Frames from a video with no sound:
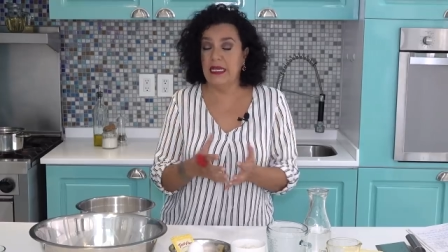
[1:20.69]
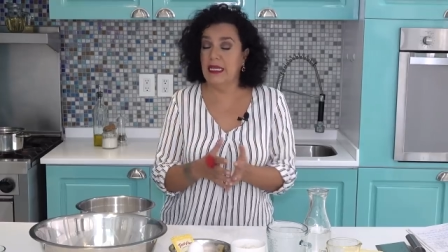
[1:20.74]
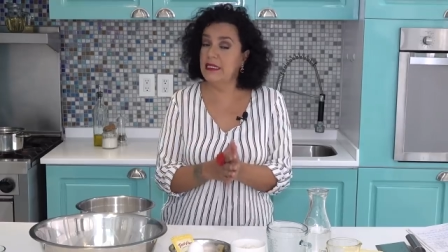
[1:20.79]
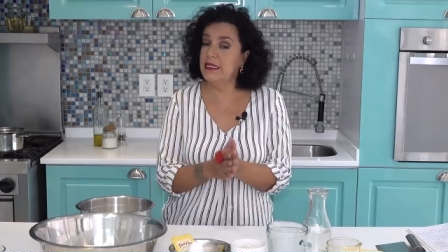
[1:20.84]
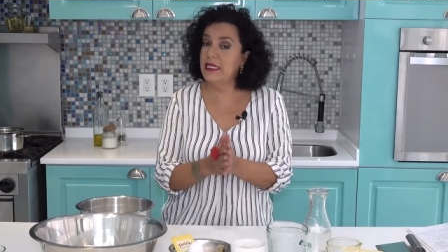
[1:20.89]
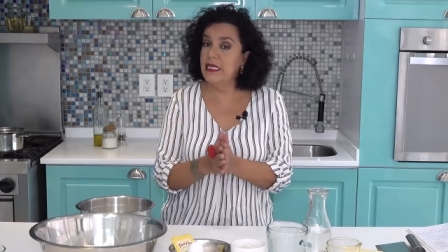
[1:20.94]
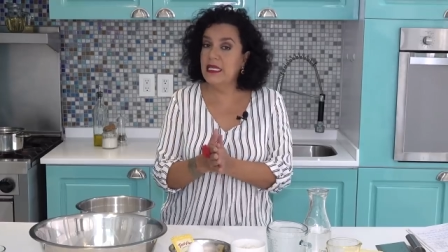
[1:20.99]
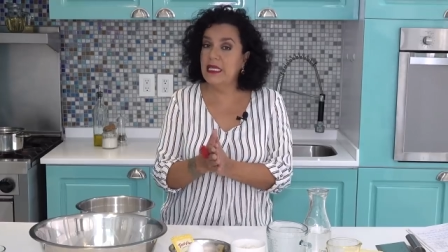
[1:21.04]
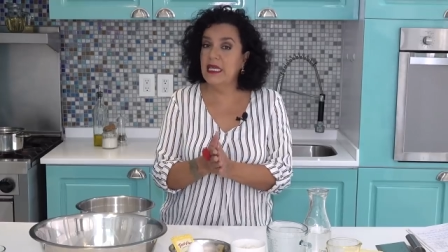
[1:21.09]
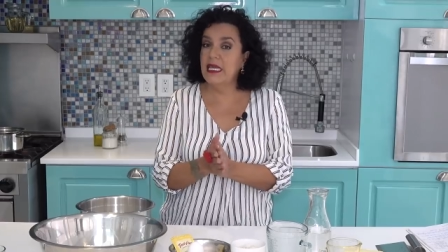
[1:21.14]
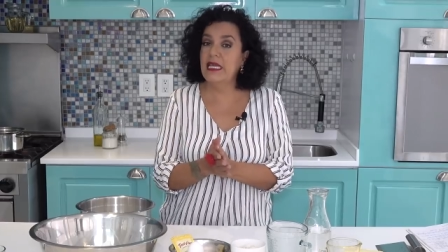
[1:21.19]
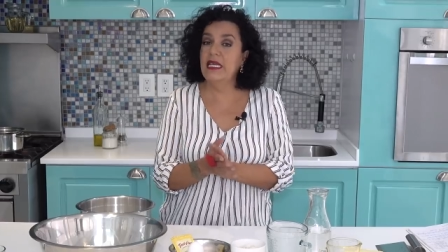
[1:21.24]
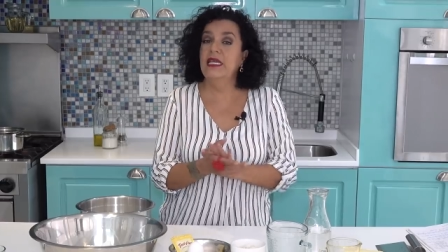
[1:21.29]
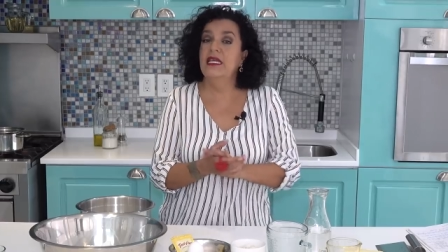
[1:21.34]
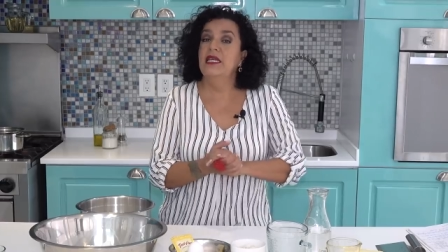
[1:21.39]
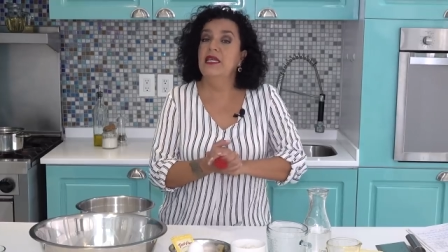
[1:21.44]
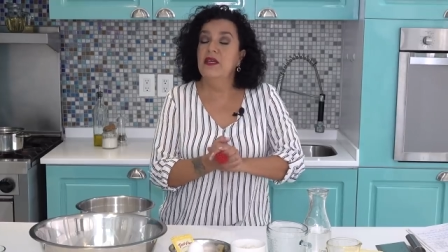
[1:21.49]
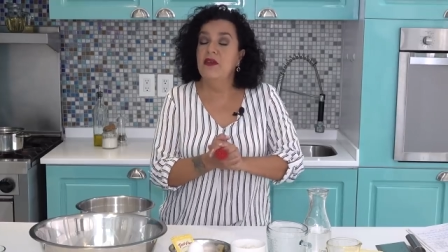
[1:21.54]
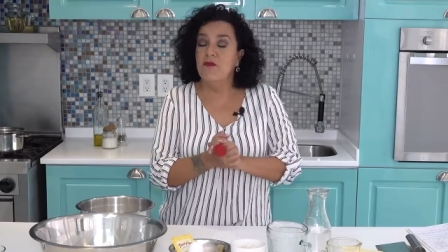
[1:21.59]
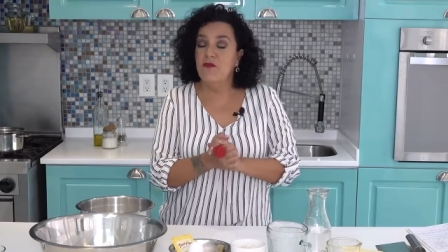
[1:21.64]
Así que
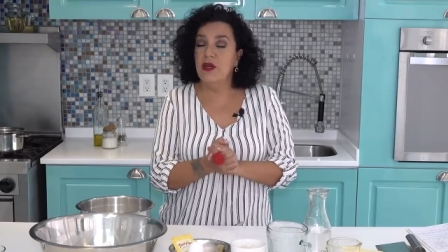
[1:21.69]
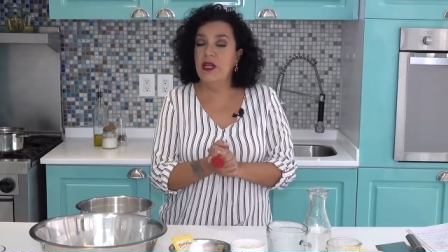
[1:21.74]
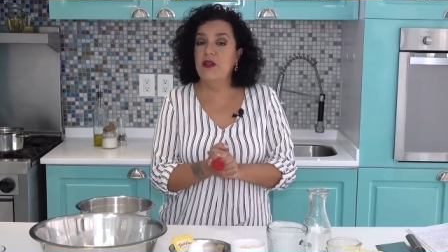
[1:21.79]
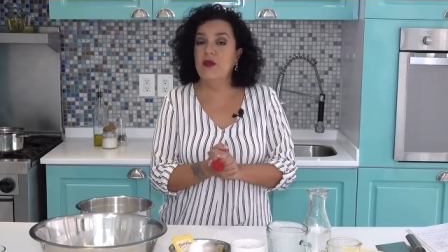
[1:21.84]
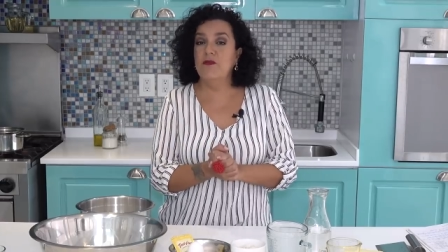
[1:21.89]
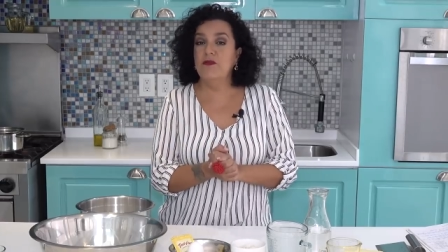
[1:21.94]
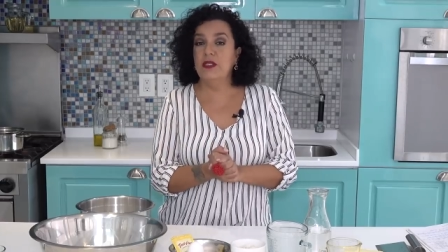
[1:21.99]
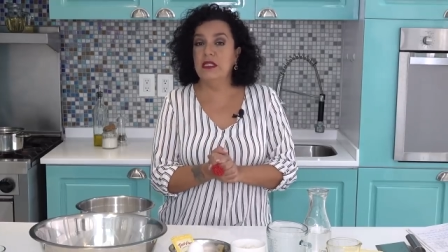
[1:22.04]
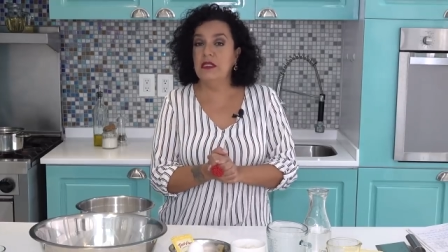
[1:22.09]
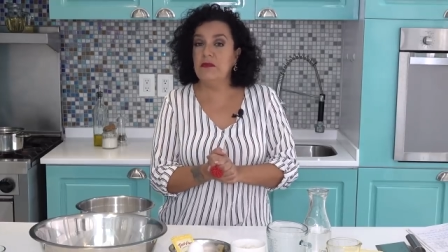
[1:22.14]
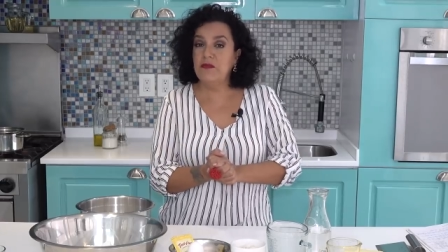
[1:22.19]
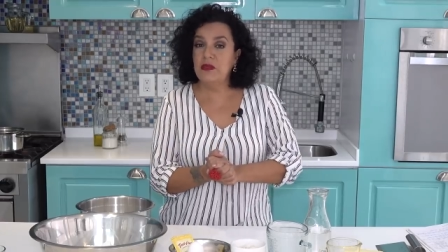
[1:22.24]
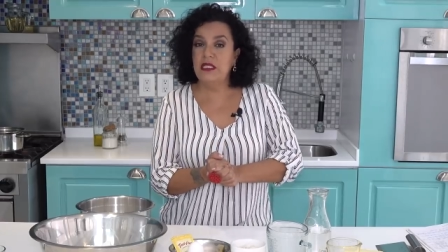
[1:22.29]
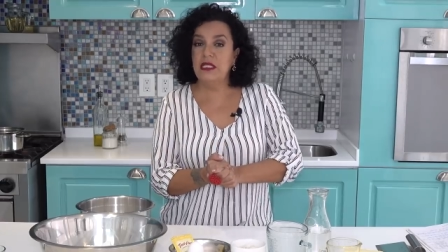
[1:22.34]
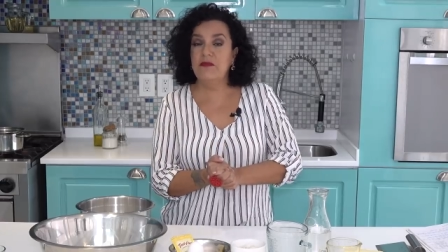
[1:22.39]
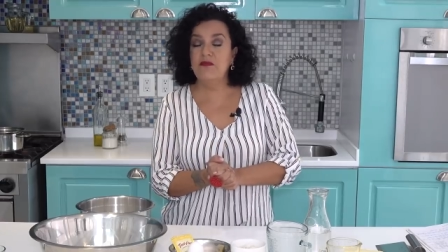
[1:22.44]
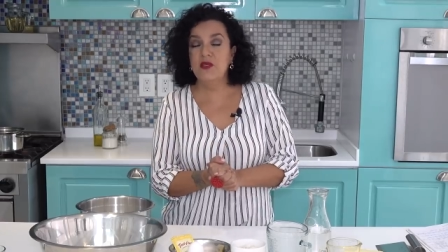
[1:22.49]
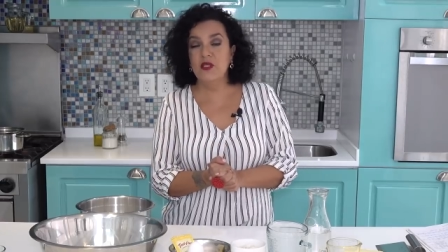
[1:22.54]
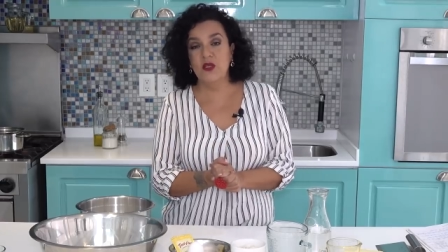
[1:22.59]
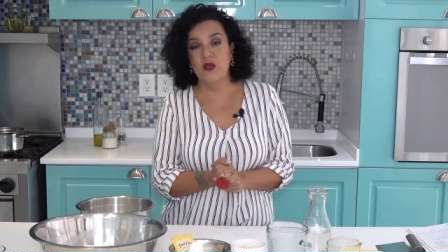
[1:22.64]
bueno, pues
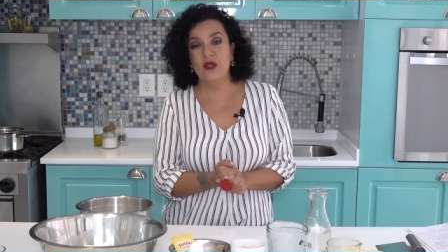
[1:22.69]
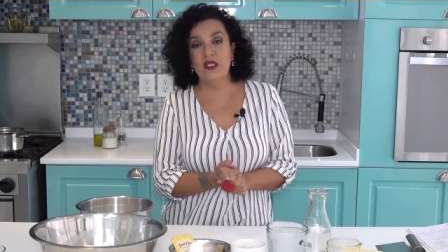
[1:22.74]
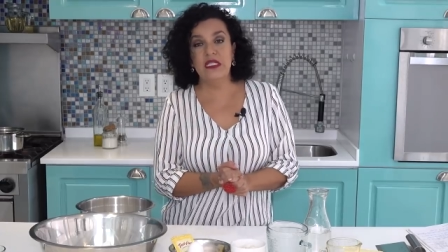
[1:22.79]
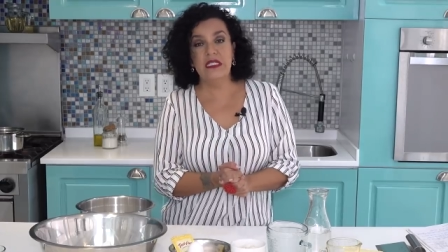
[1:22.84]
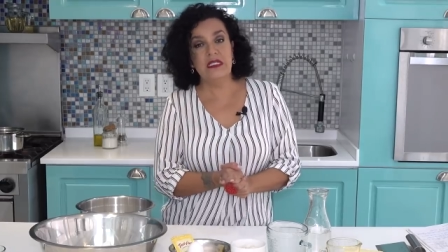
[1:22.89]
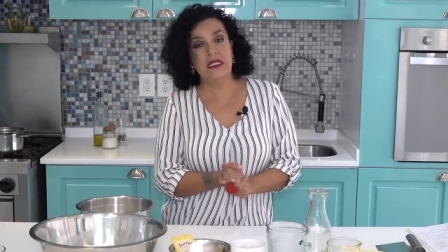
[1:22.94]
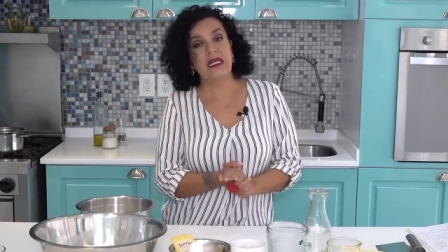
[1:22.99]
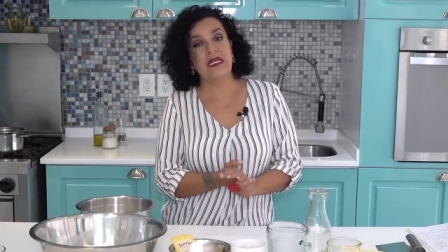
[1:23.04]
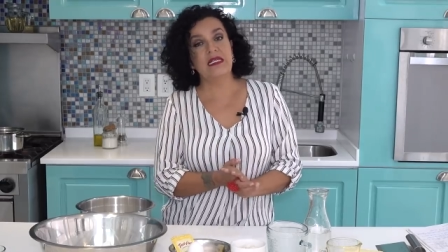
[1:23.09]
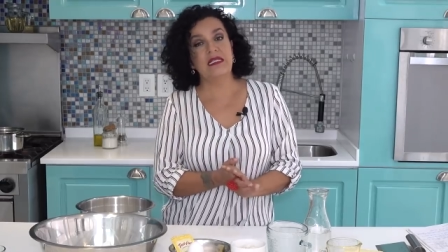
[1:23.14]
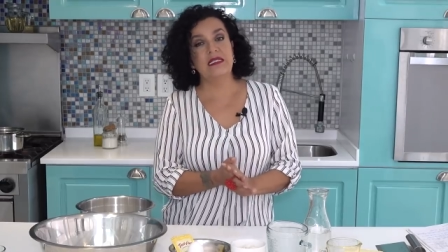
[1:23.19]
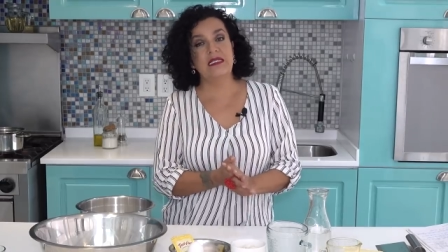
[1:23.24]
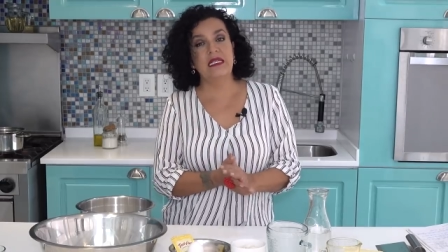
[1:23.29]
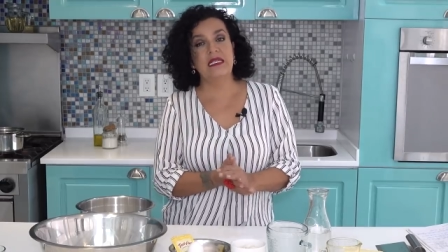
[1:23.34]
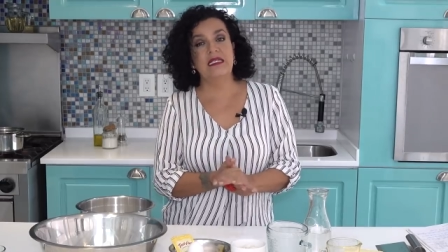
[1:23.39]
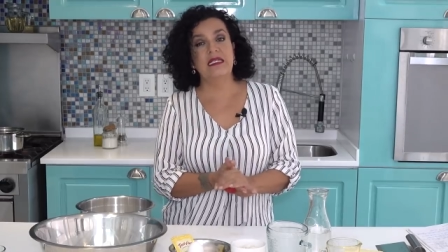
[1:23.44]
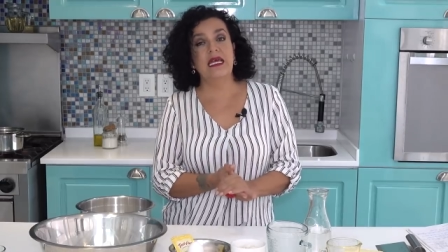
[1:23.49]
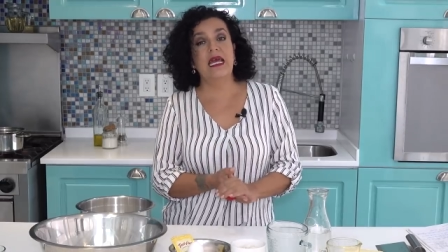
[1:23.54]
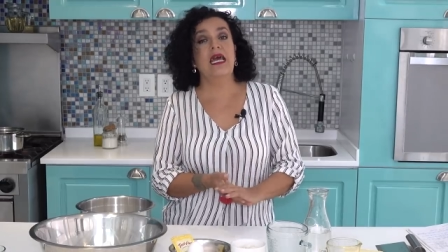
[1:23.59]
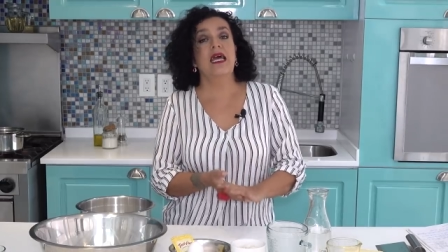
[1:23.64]
empecemos con esta
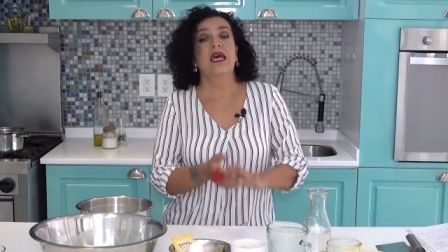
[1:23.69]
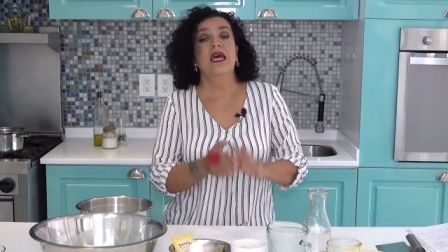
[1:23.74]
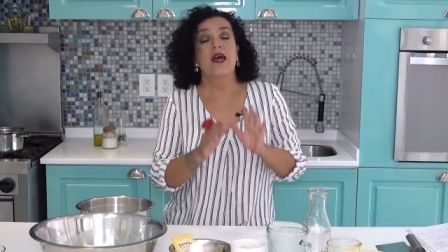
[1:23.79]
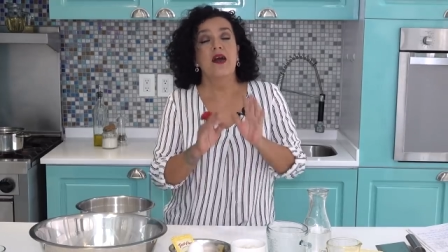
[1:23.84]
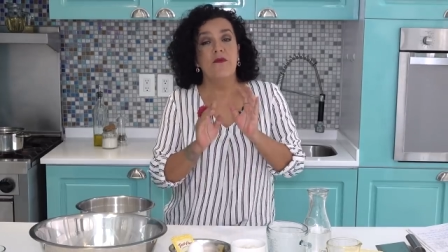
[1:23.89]
receta